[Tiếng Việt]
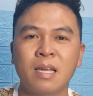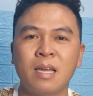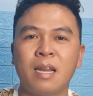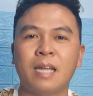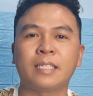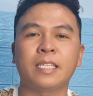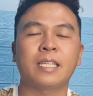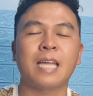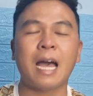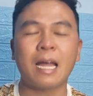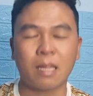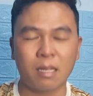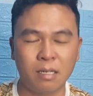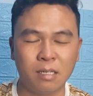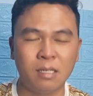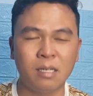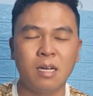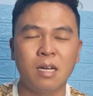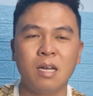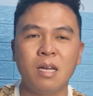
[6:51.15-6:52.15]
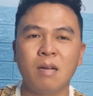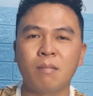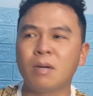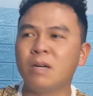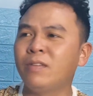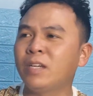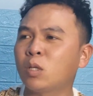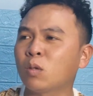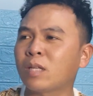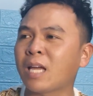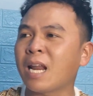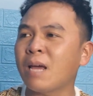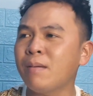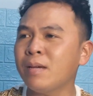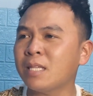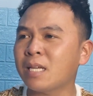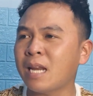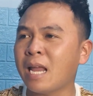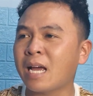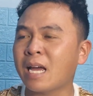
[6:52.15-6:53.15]
là sẽ tha thứ bởi vì chúng ta đã
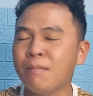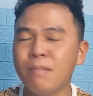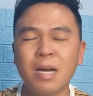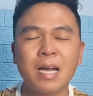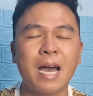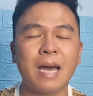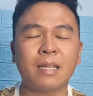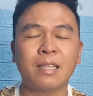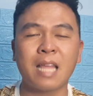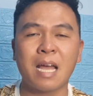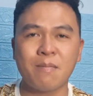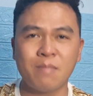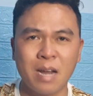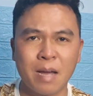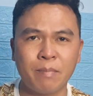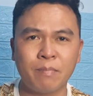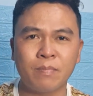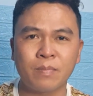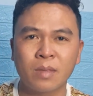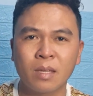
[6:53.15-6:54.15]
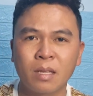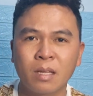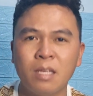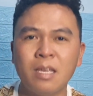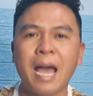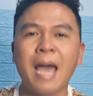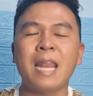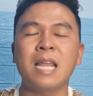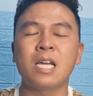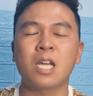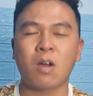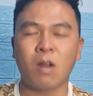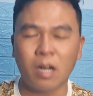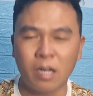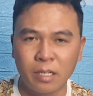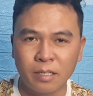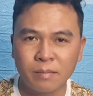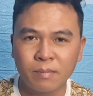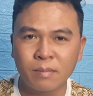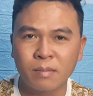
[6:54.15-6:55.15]
biết rằng là cái mức án 8 năm thì ai là người có
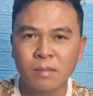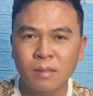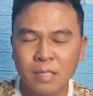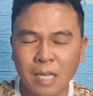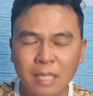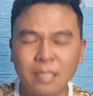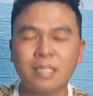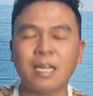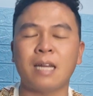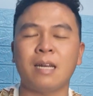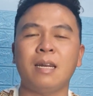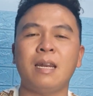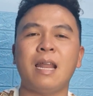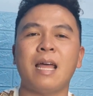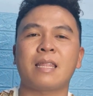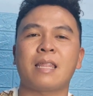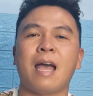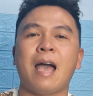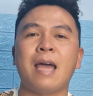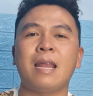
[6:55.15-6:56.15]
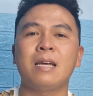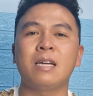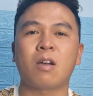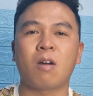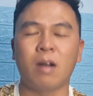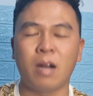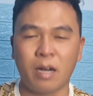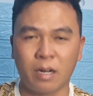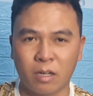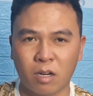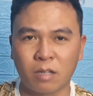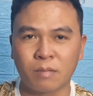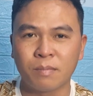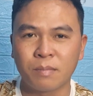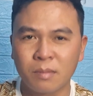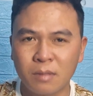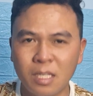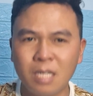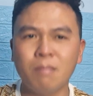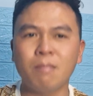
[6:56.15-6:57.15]
lợi chắc chắn là Thái là người có lợi rồi
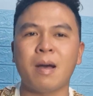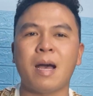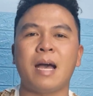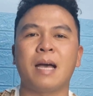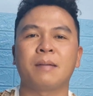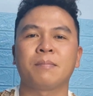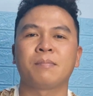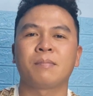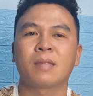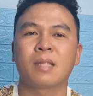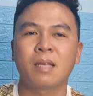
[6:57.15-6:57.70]
nhưng mà